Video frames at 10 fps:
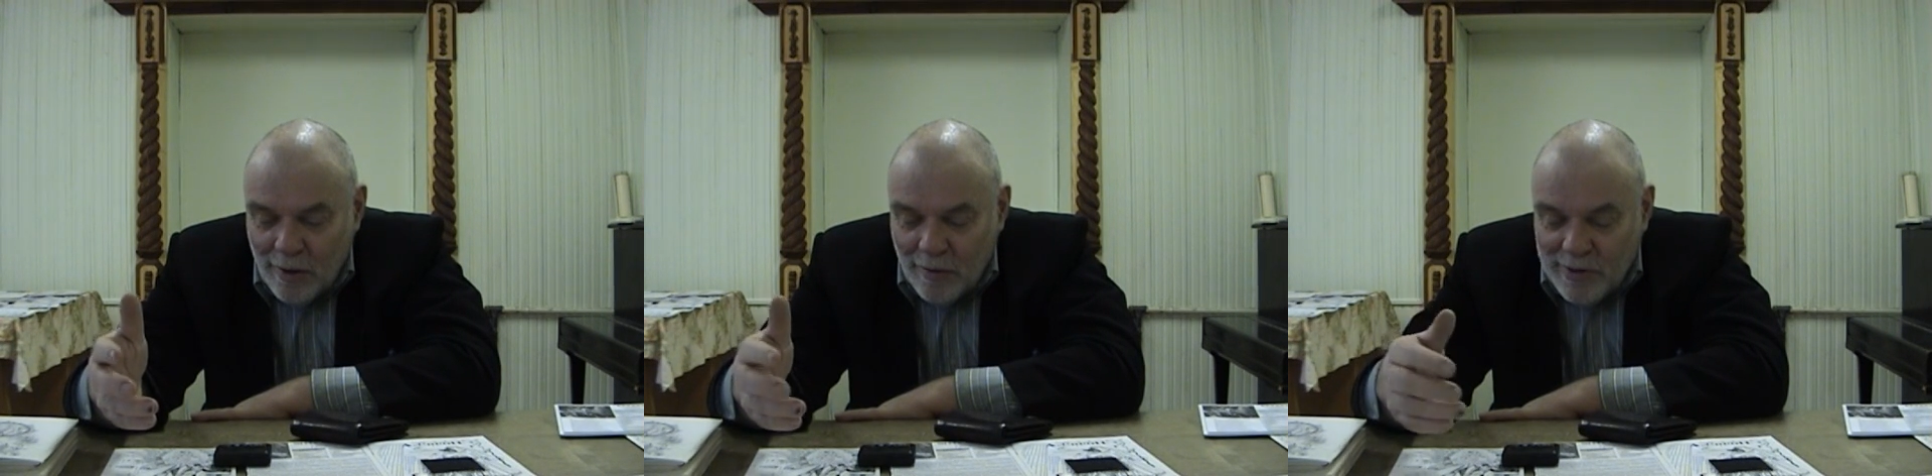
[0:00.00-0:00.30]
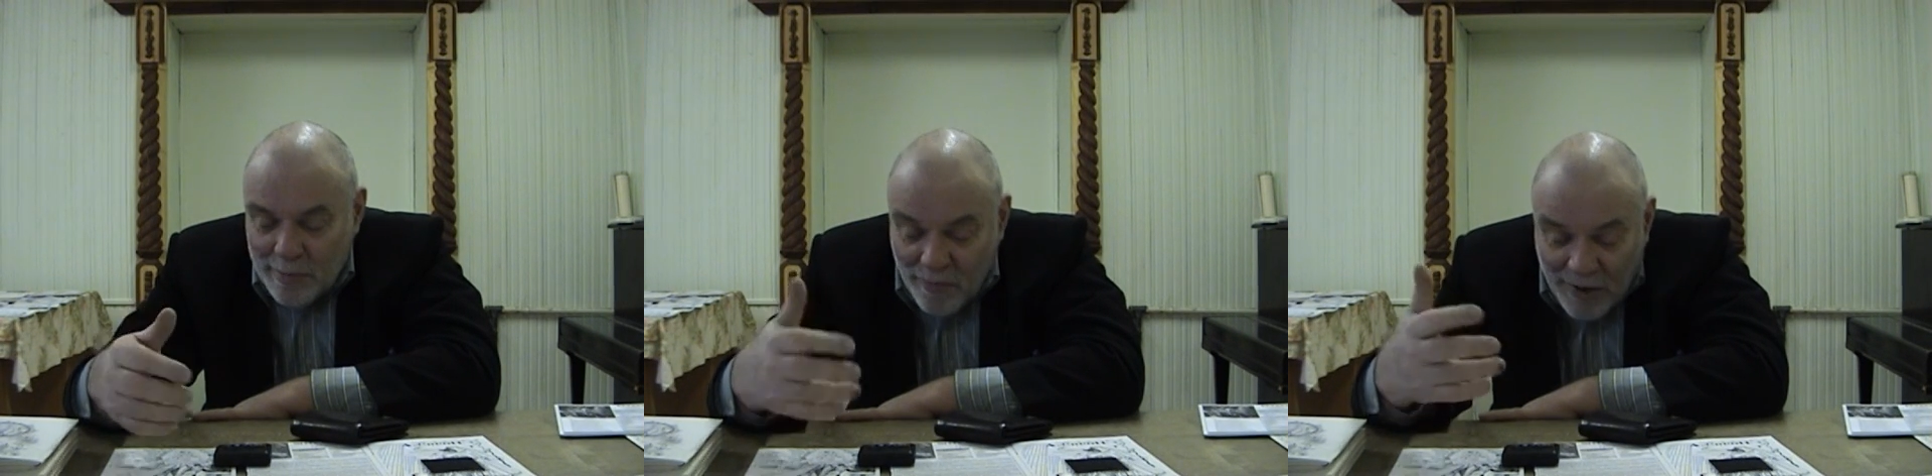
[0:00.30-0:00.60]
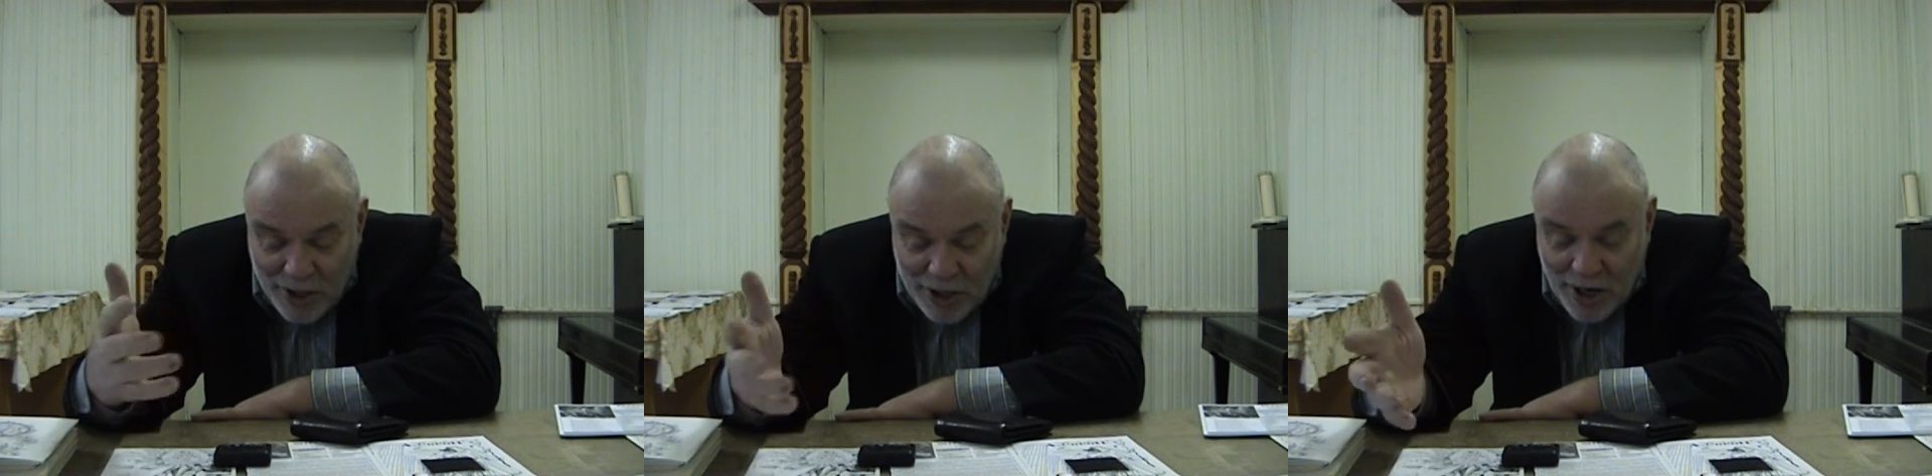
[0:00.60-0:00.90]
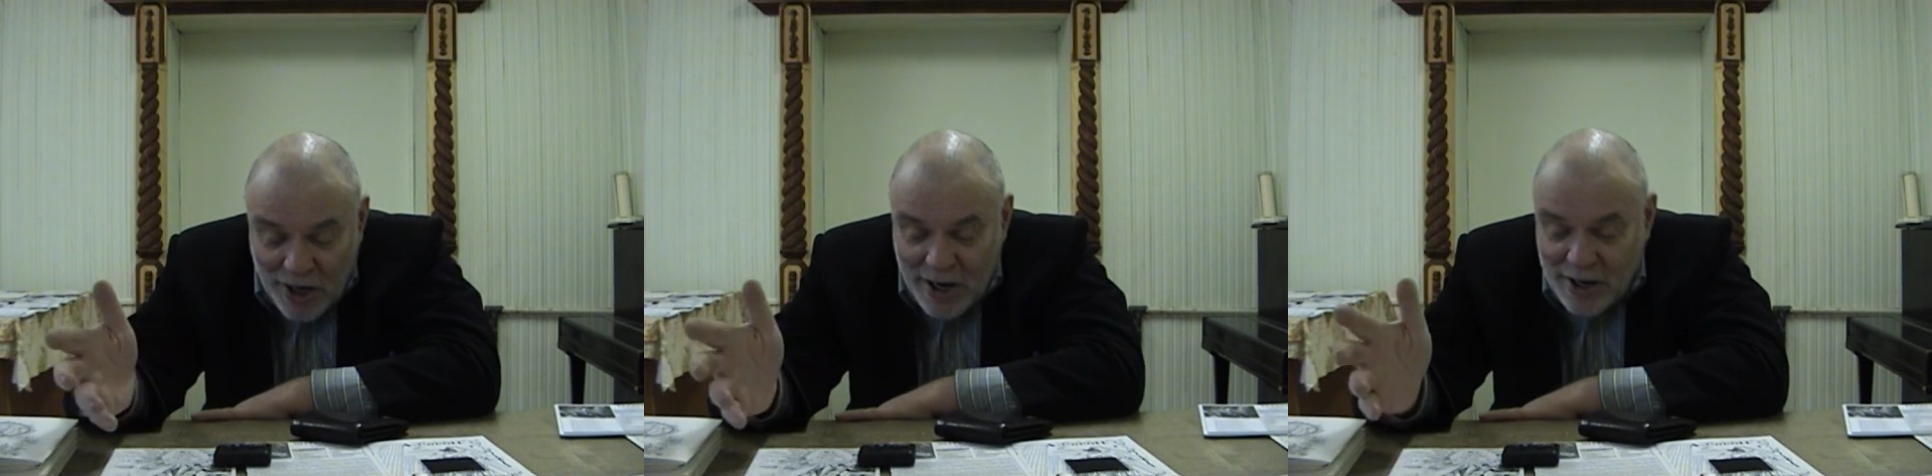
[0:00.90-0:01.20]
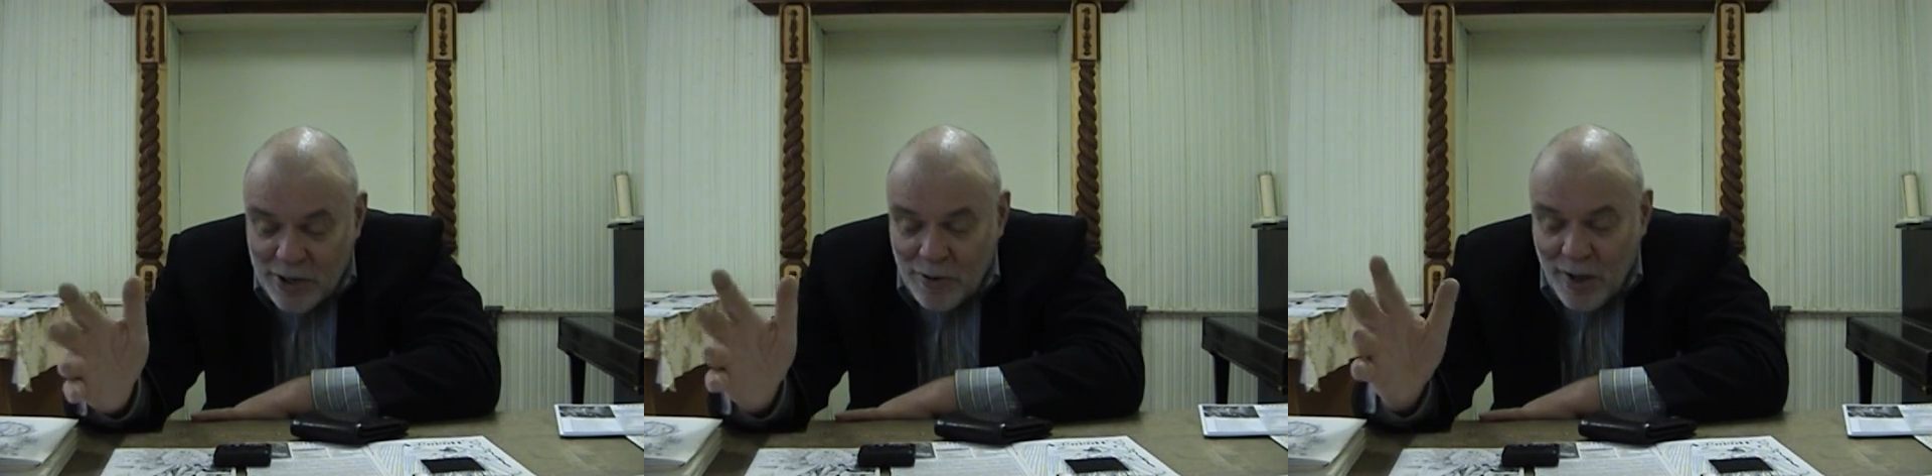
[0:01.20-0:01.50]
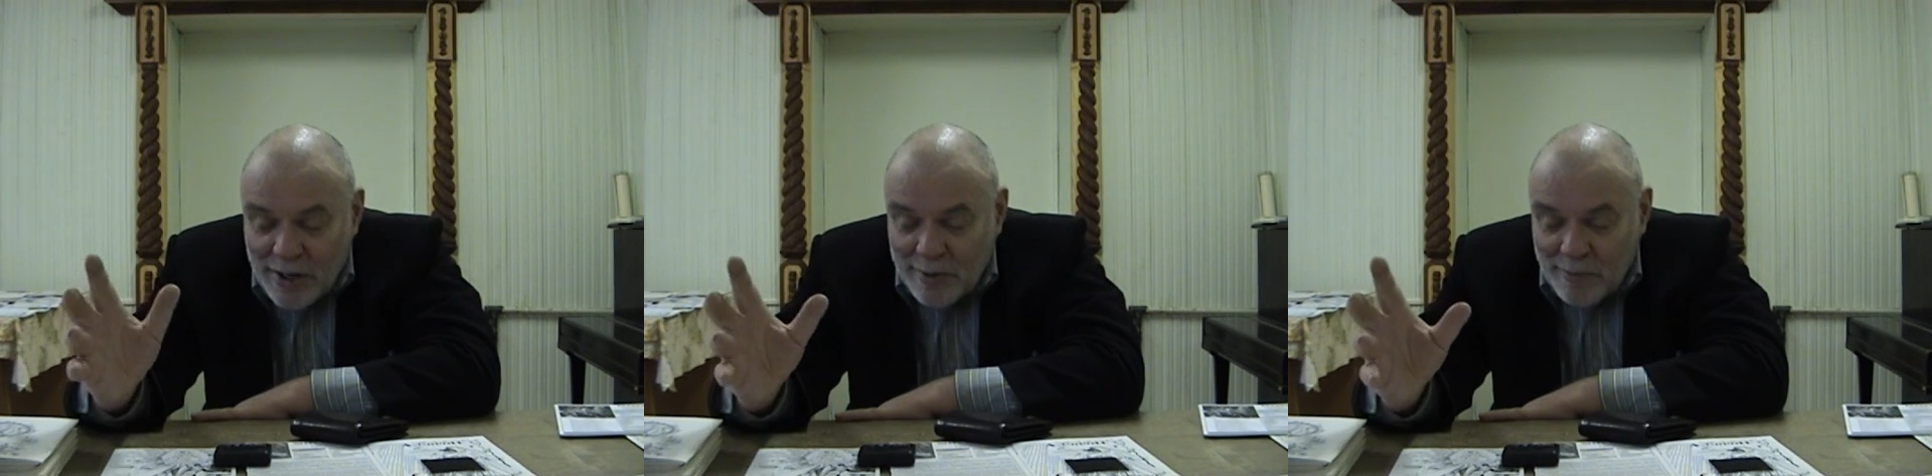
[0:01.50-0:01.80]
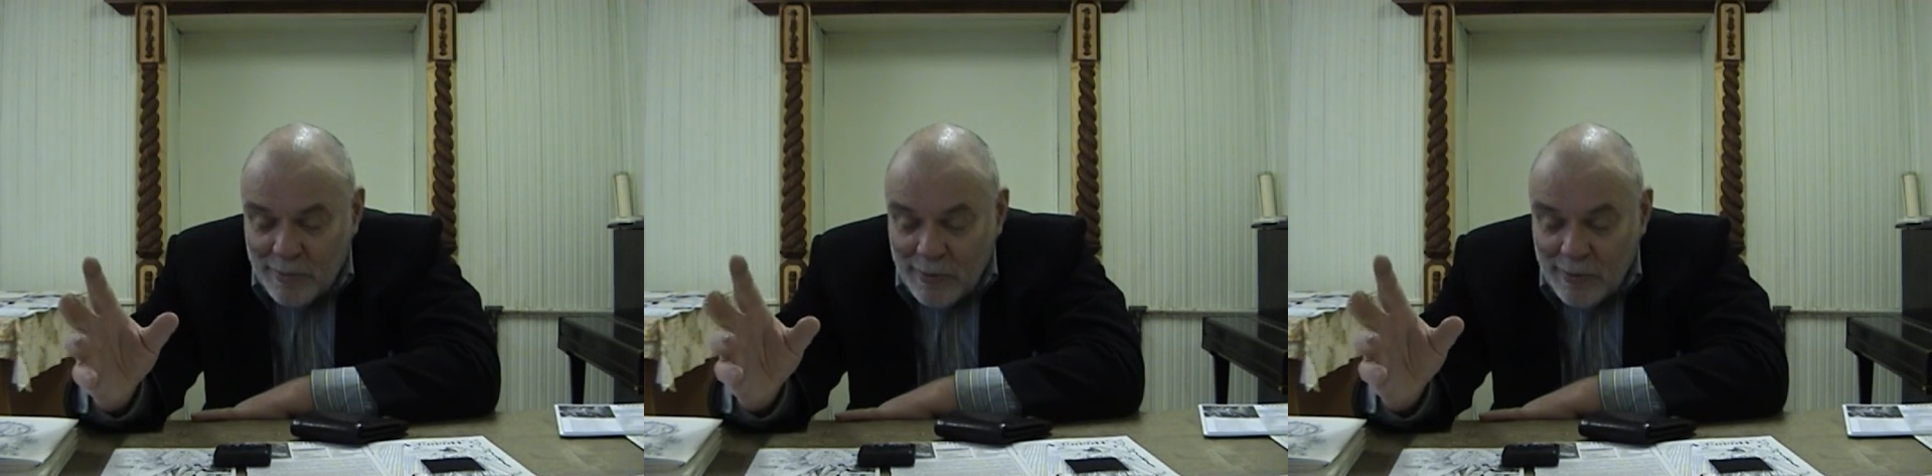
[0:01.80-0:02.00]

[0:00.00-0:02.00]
В самовыражении эти нюансы